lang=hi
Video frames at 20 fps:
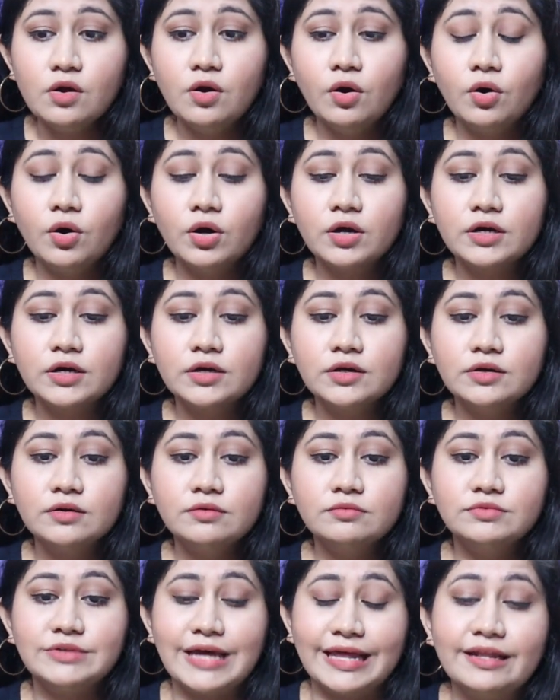और
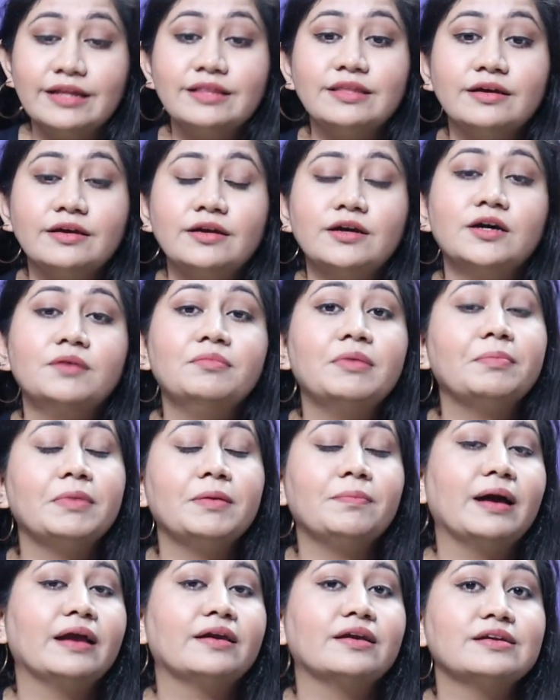ज़्यादातर हम
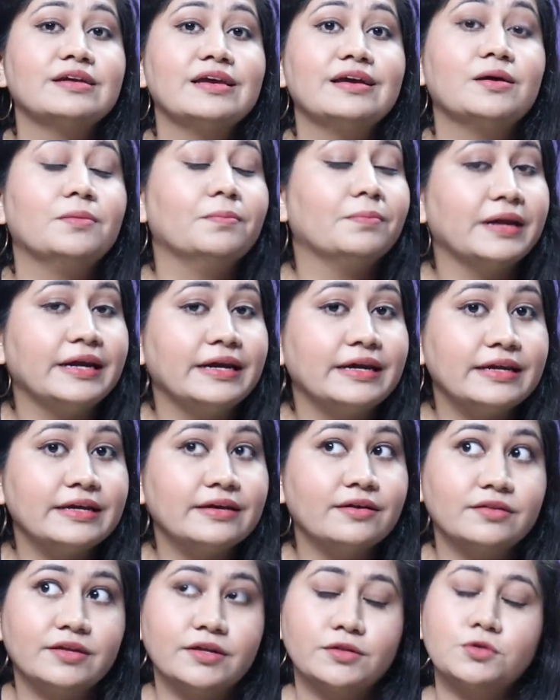अपने पार्टनर की कंप्लेंट ही
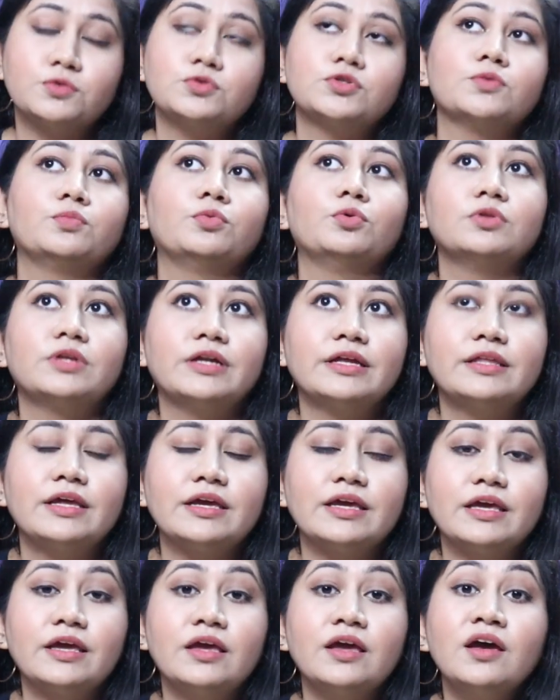करते रहते हैं उससे बोलते रहते
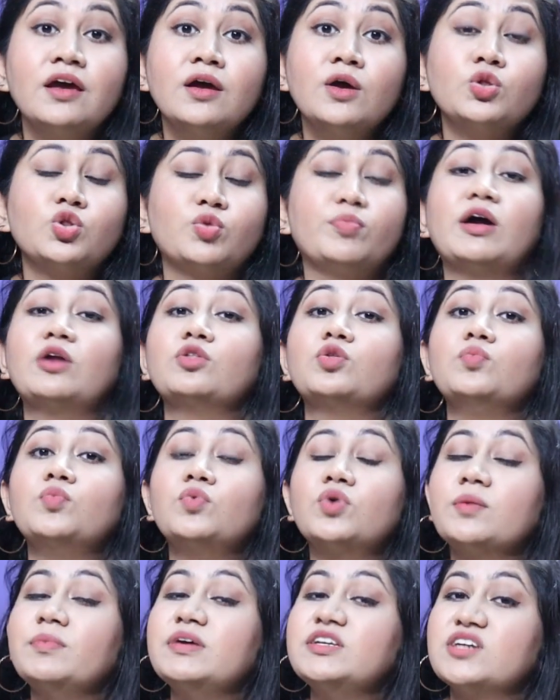हैं कि तुम्हारा तो
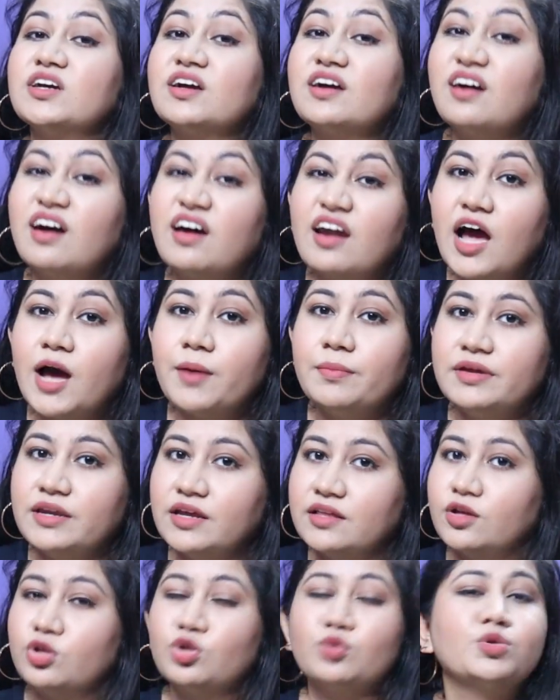मूड हमेशा ख़राब ही
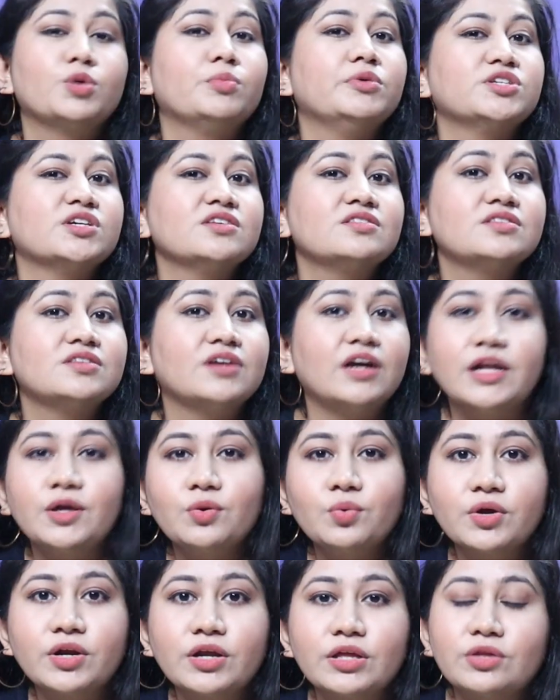रहता है तुम हमेशा सड़े
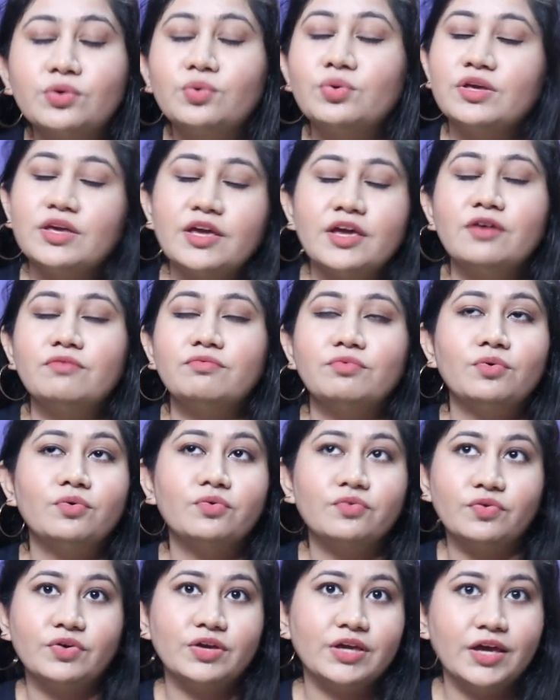हुए रहते हो ये
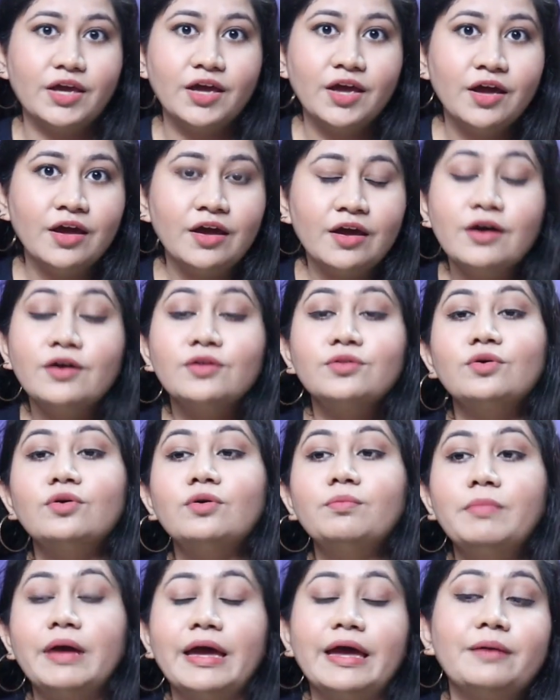वो वो ये
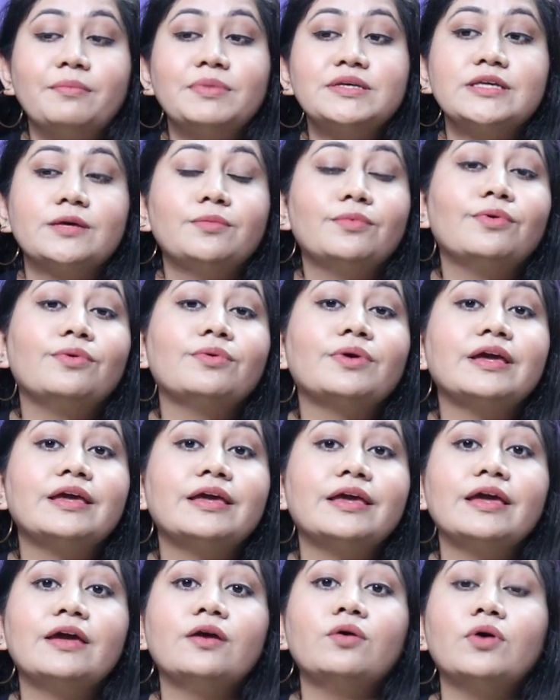तो मैं बस ये बोलूँगी
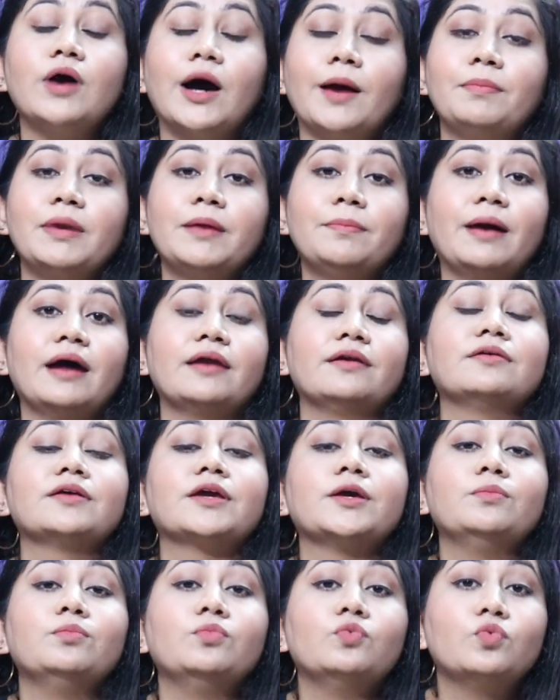कि अपने पार्टनर
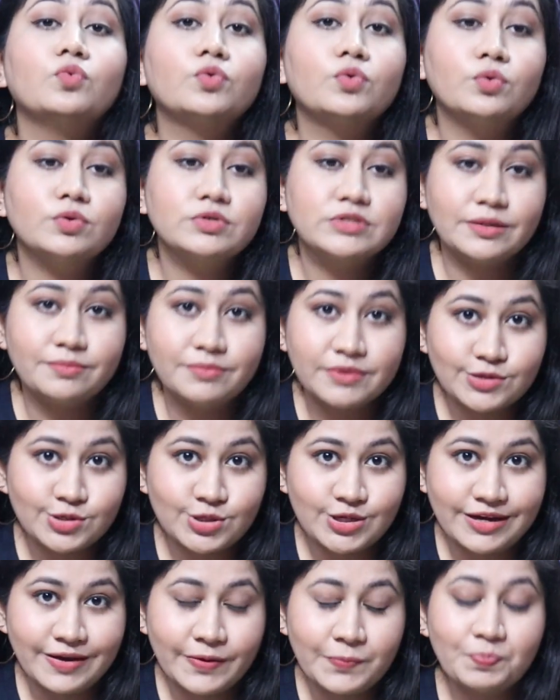के मूड को
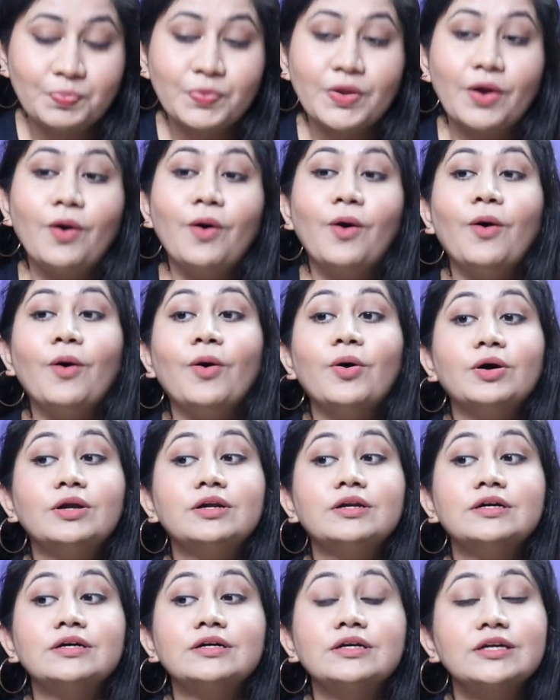समझिए
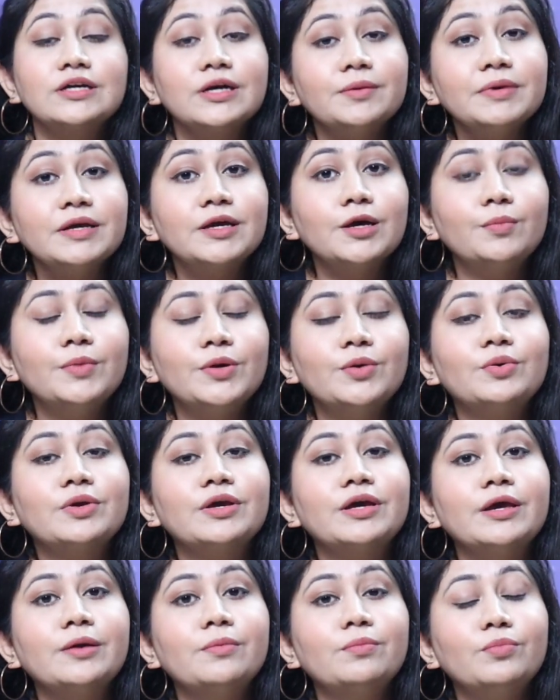और कभी कभी
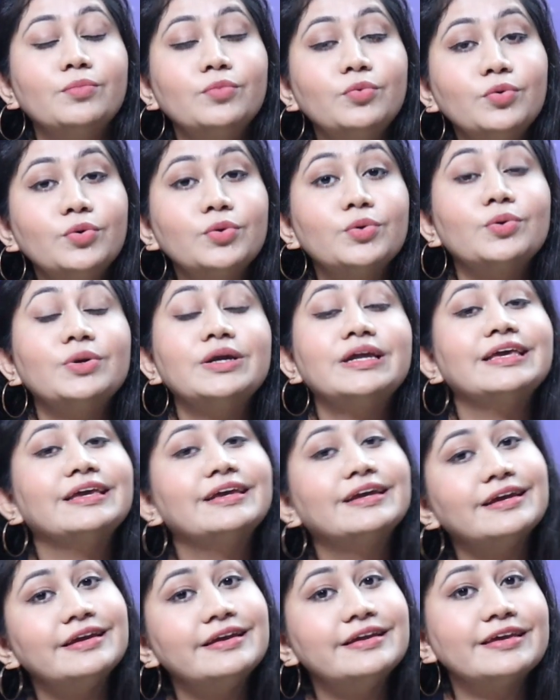उनके मूड को
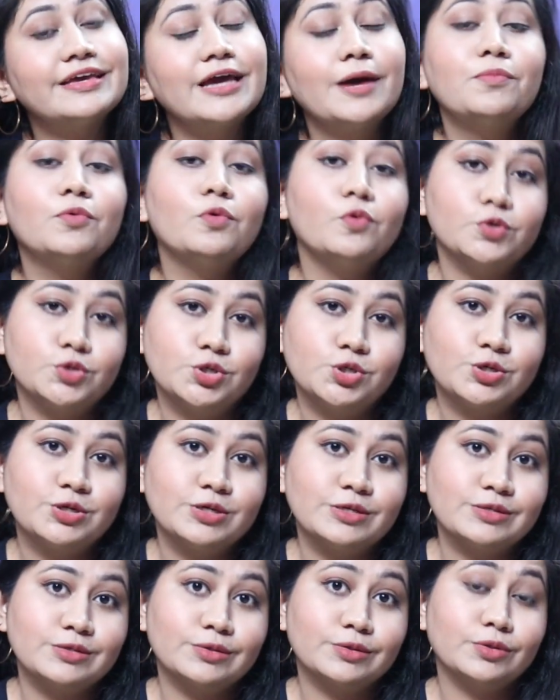ठीक करने की आप कोशिश
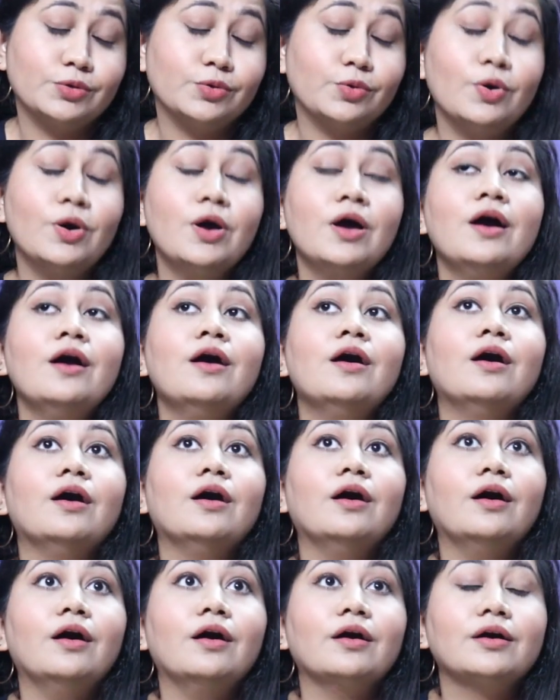कर सकते हो
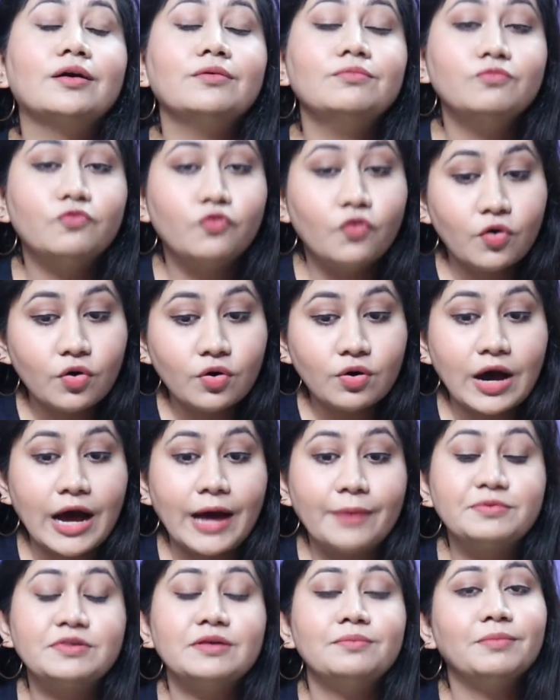आ, वो
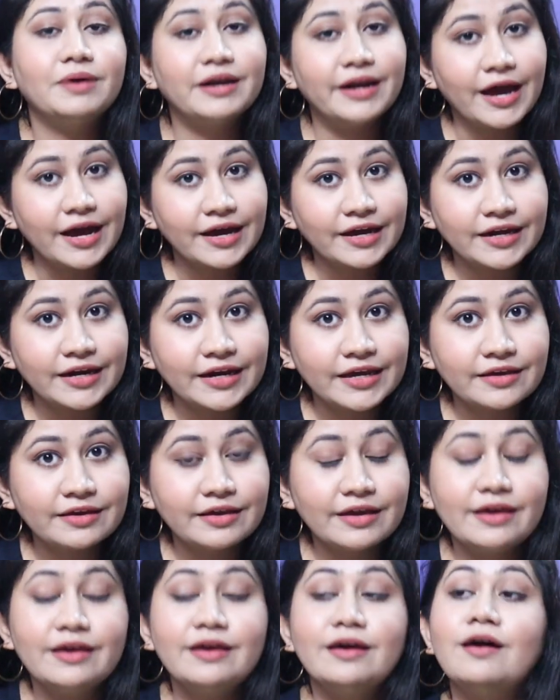आपसे मना
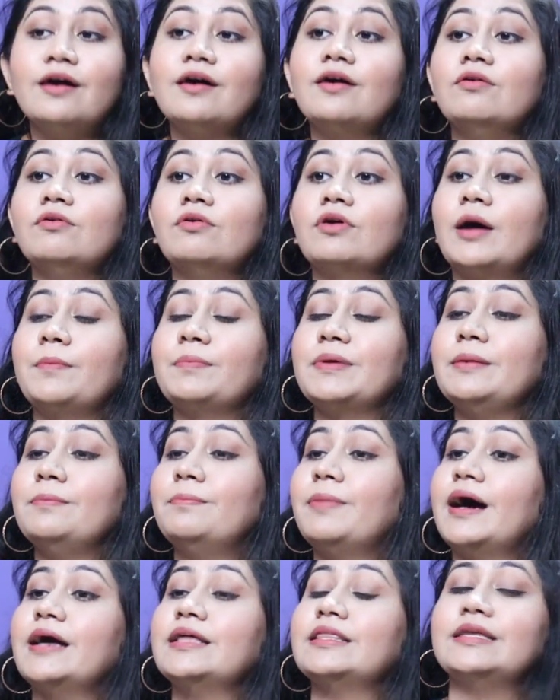करेंगे और आपकी
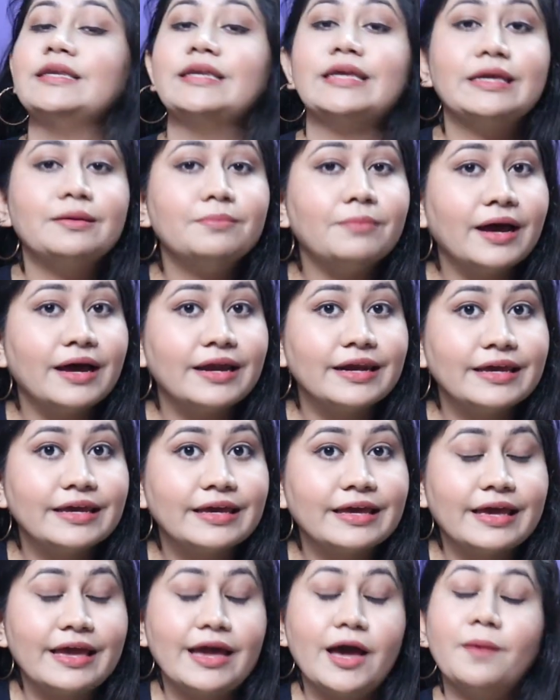बात नहीं
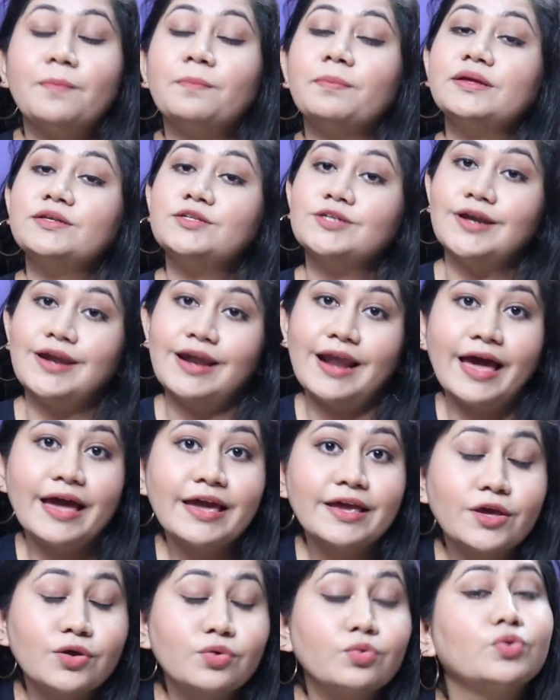मानेंगे आप पे
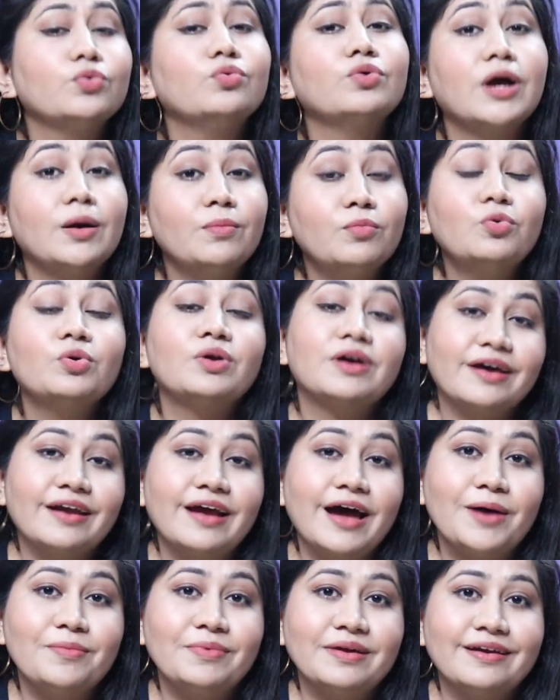झल्लाएंगे क्योंकि उनका मूड
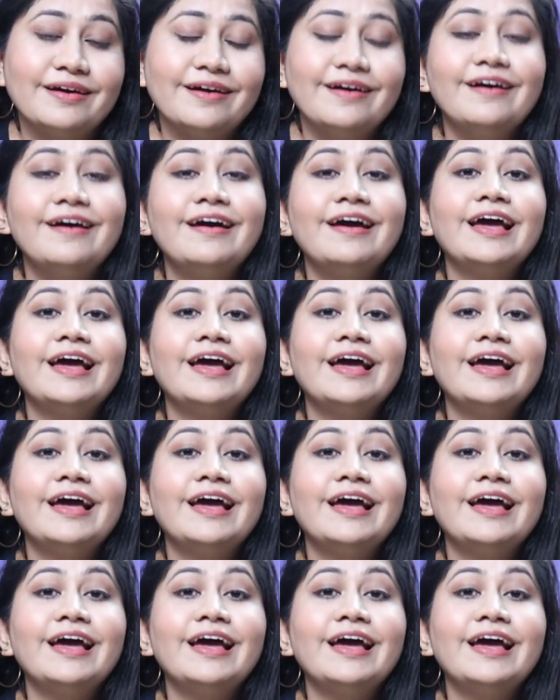ख़राब है ना